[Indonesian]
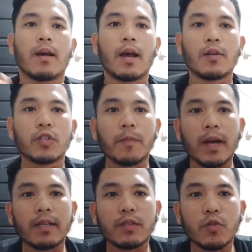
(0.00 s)
Halo
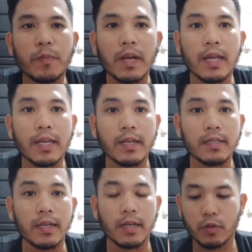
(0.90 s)
sobat, jumpa lagi di
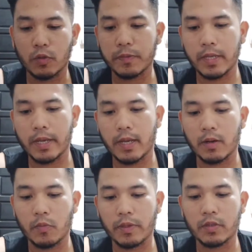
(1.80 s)
channel YouTube saya
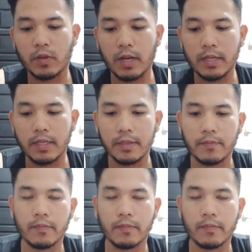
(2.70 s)
Robi Sunandi.